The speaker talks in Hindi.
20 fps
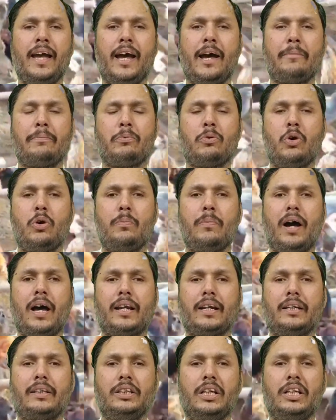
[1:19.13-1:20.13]
आपको
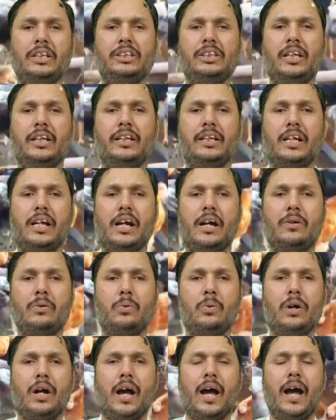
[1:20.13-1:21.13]
मार्गदर्शन
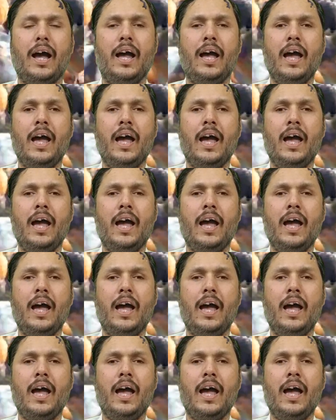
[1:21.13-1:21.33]
करूंगा